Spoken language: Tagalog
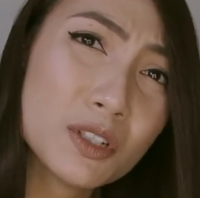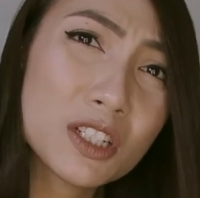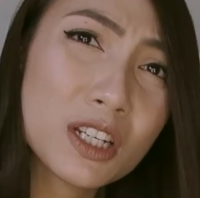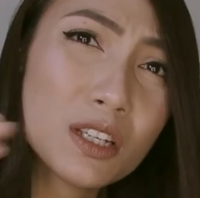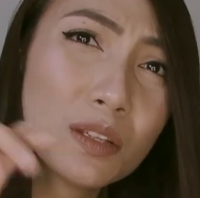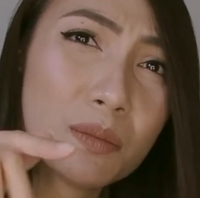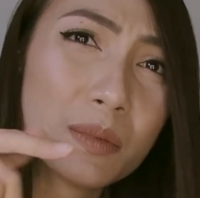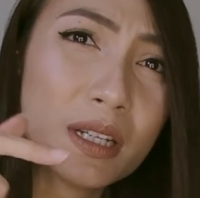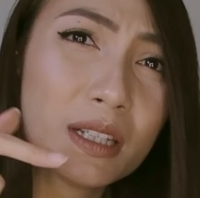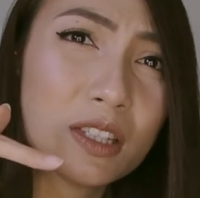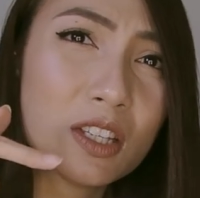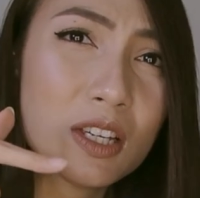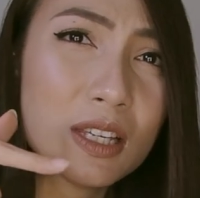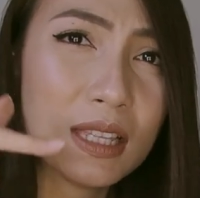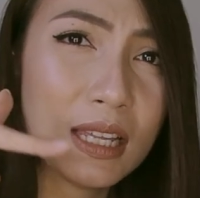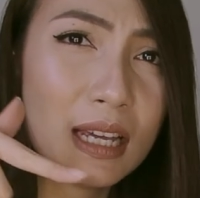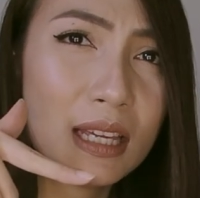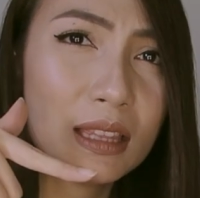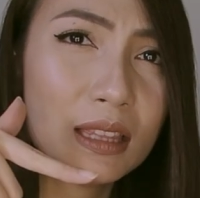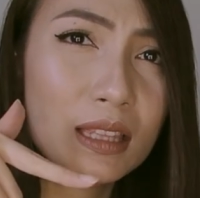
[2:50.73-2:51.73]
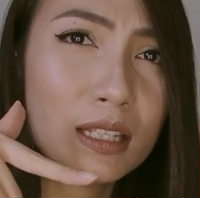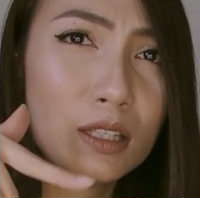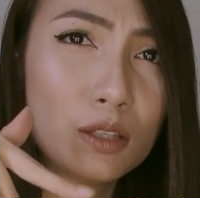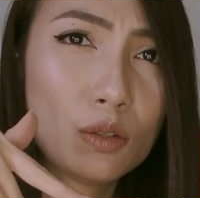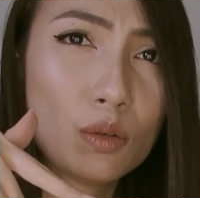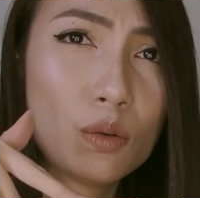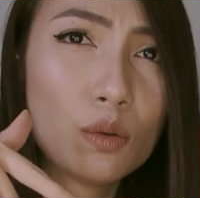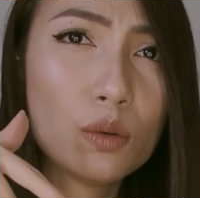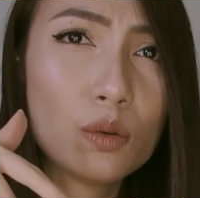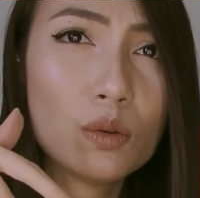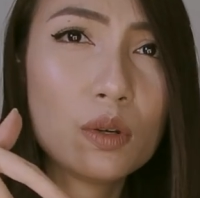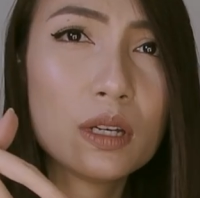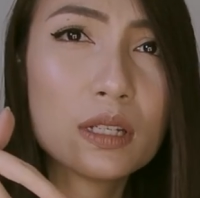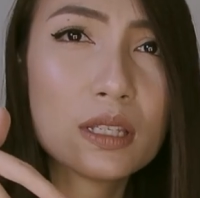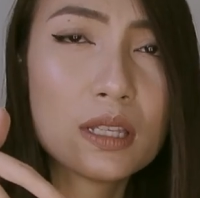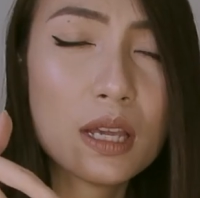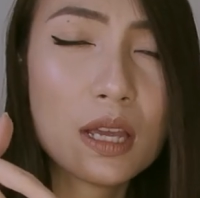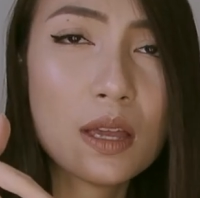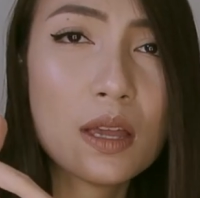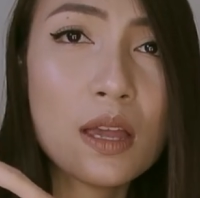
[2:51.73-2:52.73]
masyado makita yung light nito
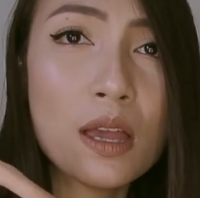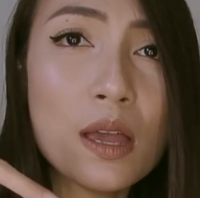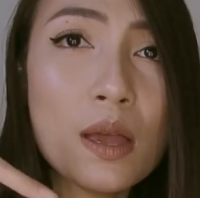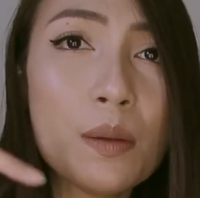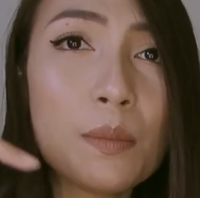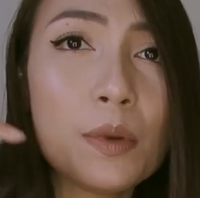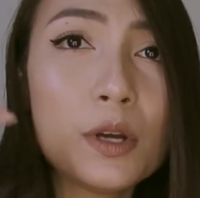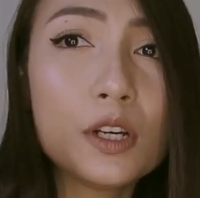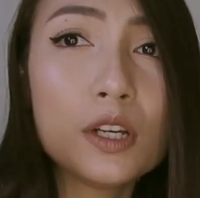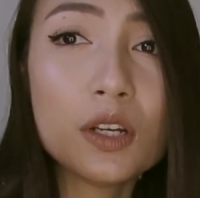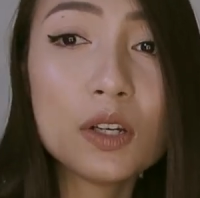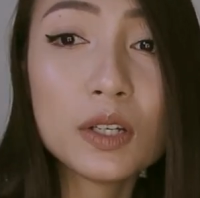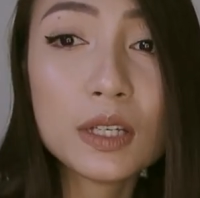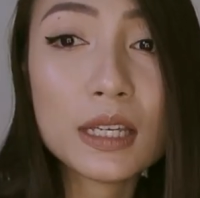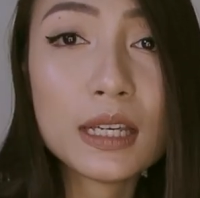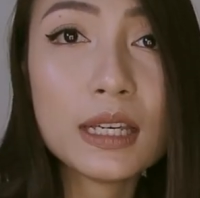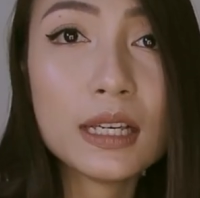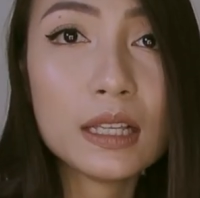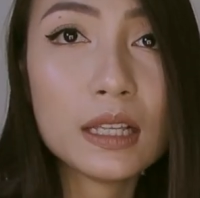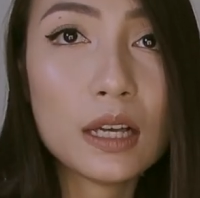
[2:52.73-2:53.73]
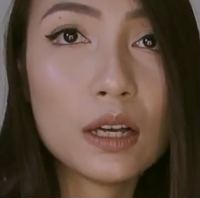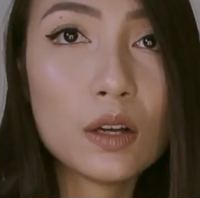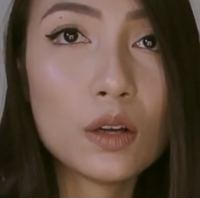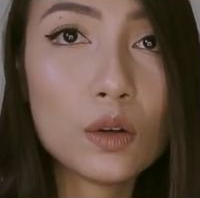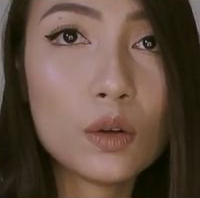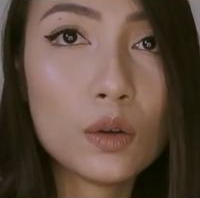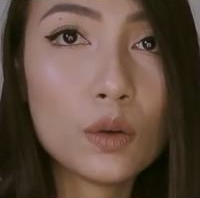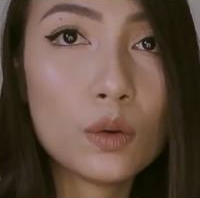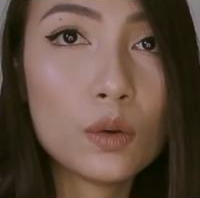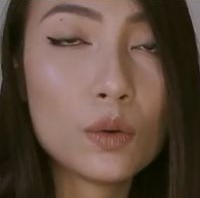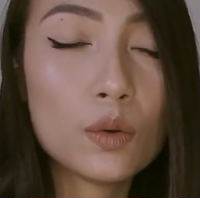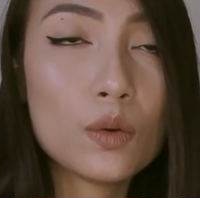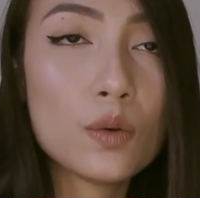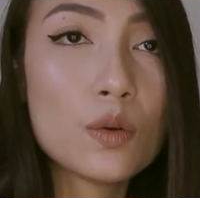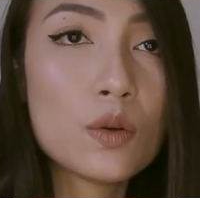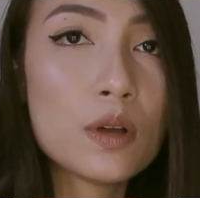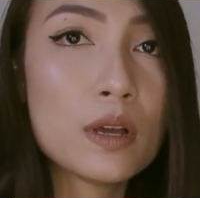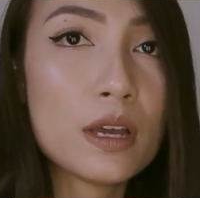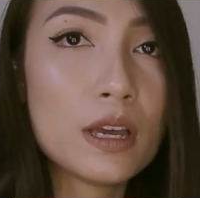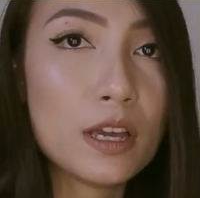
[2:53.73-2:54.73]
kasi meron akong ilaw
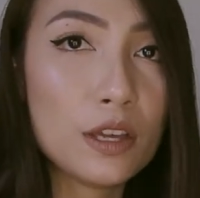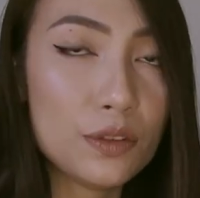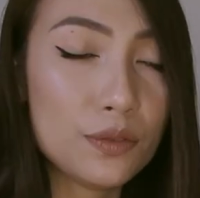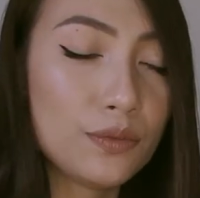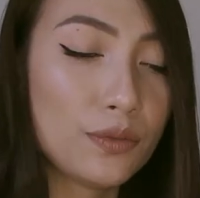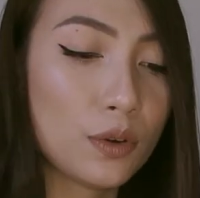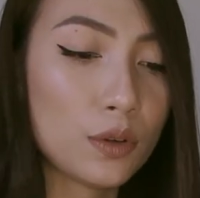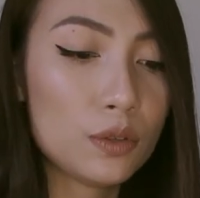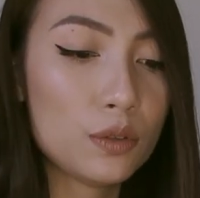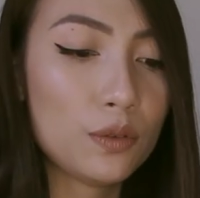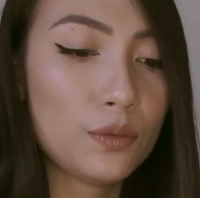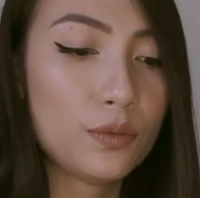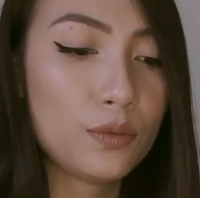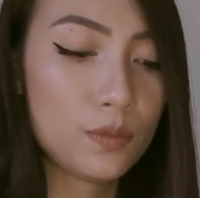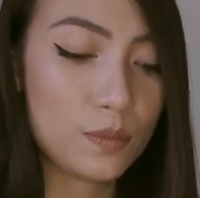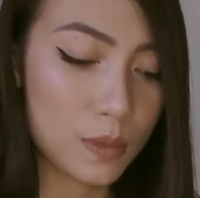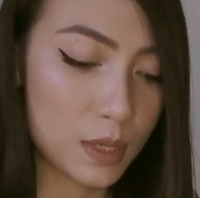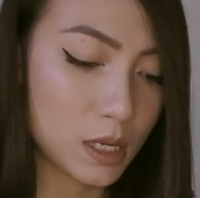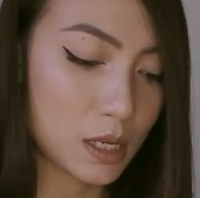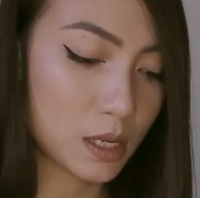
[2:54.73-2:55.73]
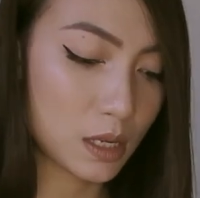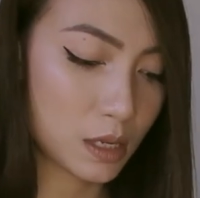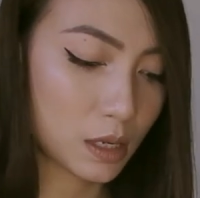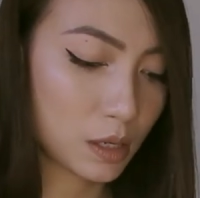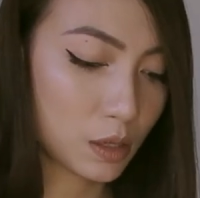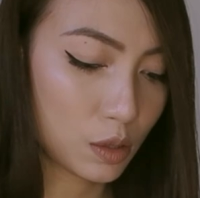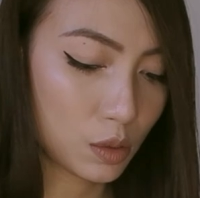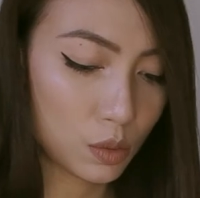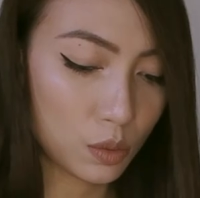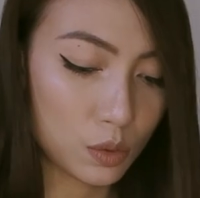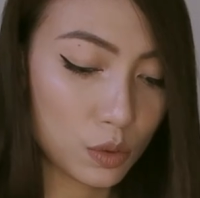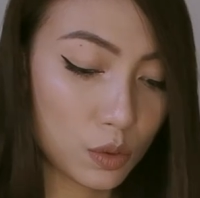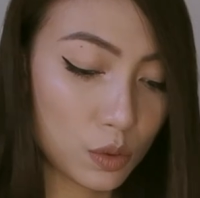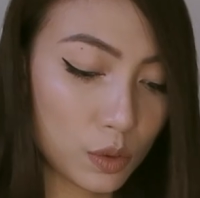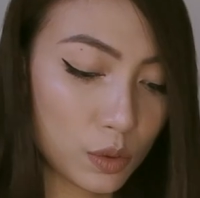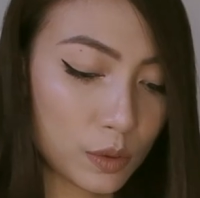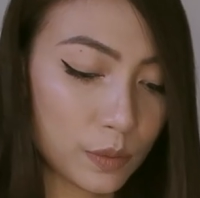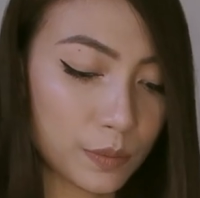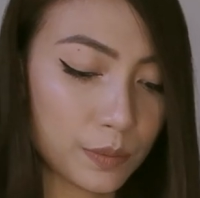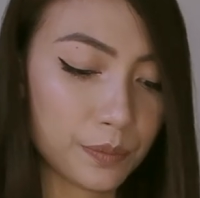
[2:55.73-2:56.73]
in front of me. So,
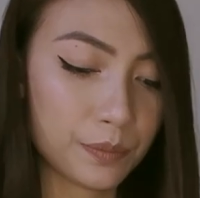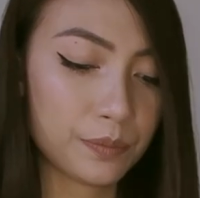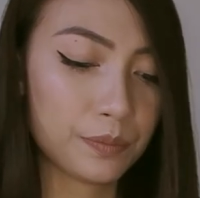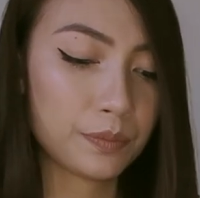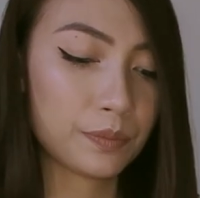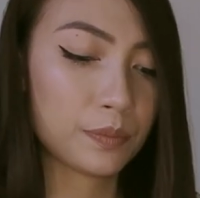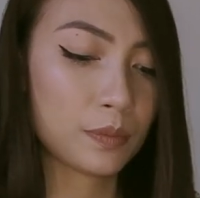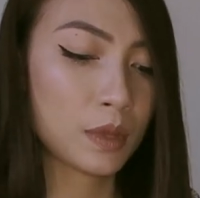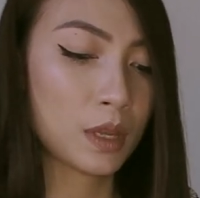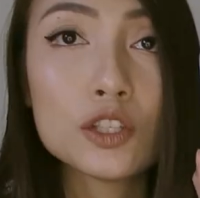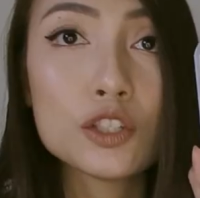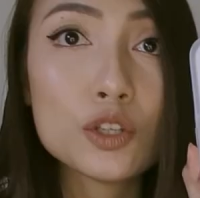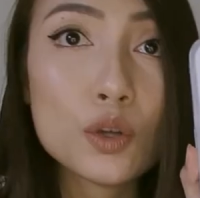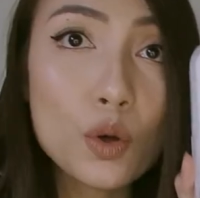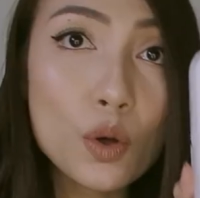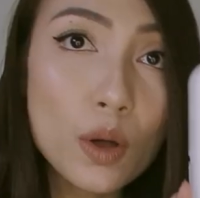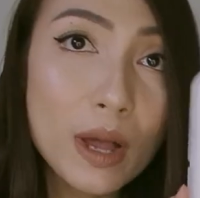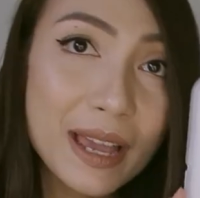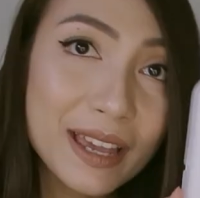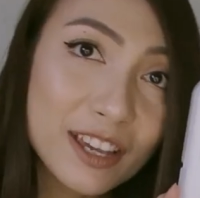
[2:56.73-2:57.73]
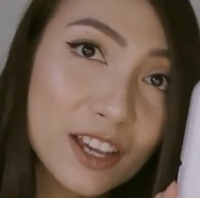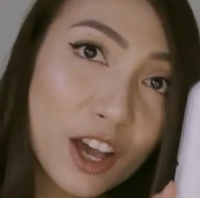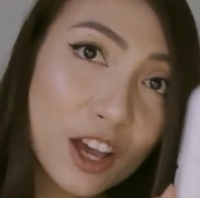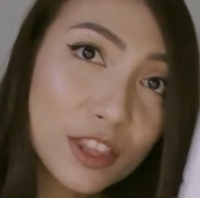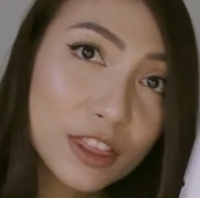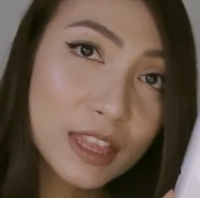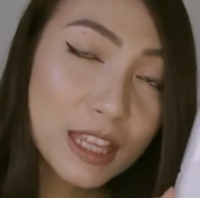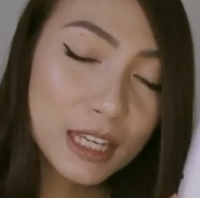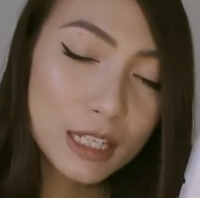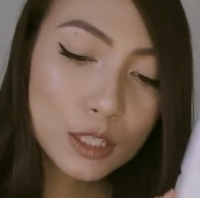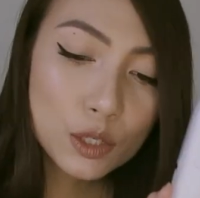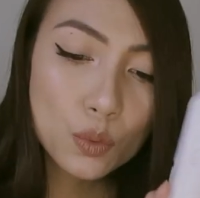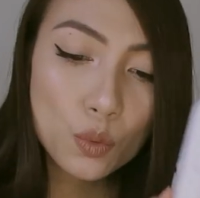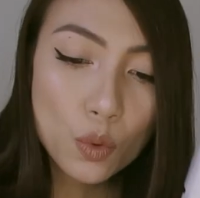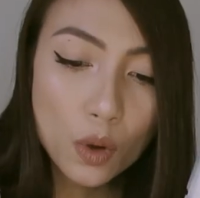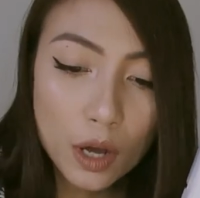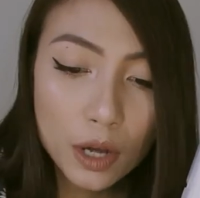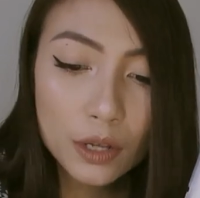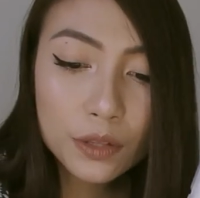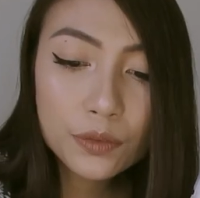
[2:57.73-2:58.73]
yun. So, I got this
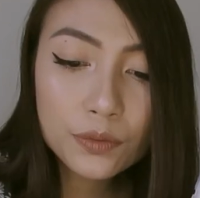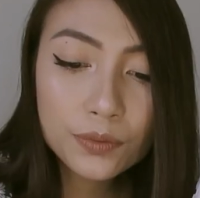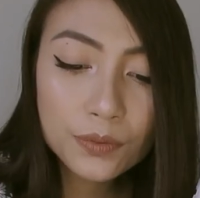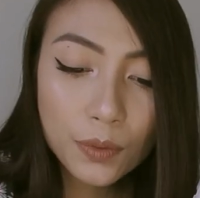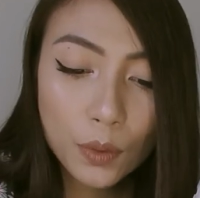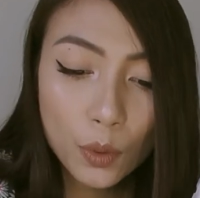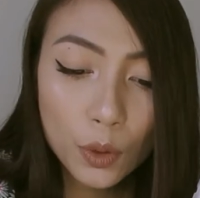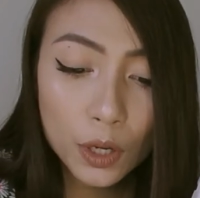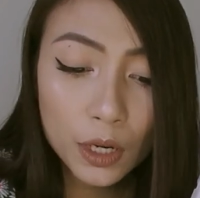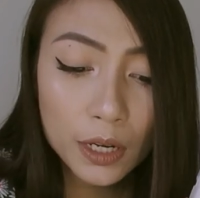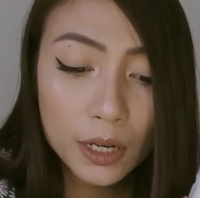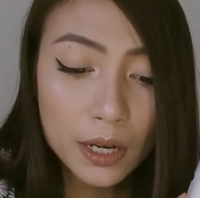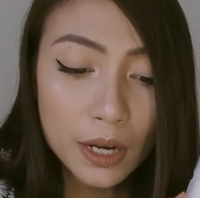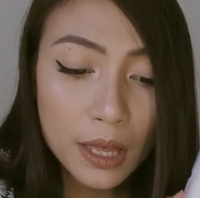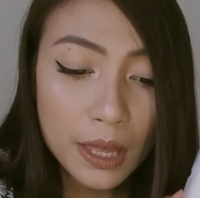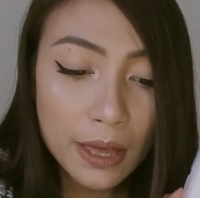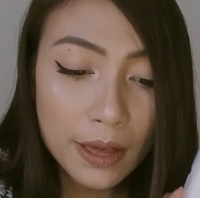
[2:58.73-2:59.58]
one for